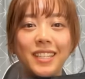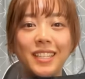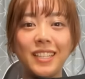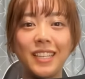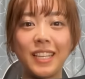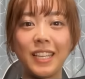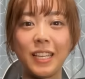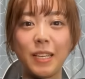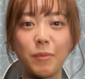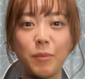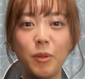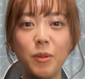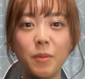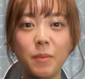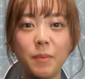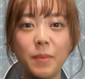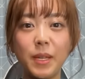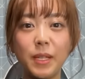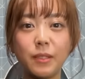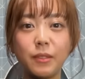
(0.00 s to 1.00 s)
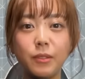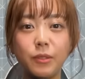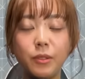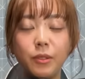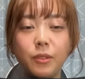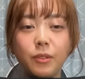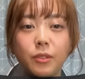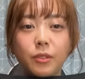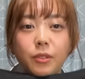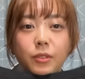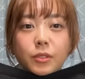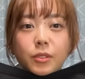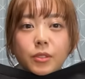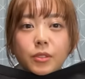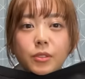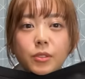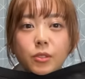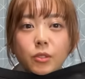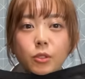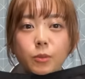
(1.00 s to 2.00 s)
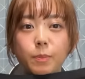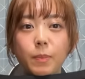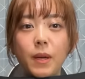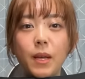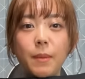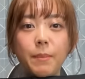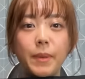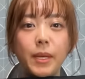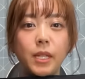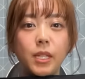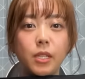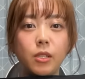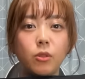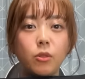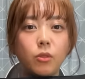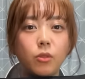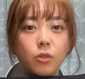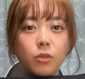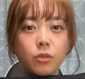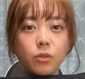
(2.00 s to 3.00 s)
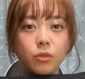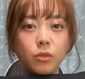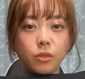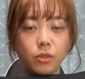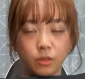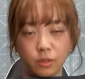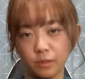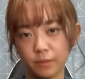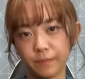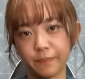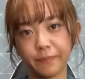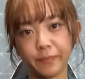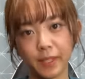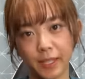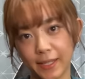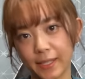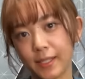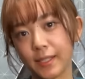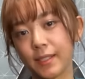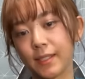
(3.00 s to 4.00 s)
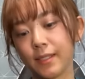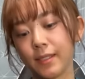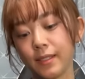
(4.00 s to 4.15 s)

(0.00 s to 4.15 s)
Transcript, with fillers: えー、モンベルのスーパーメリノウールです。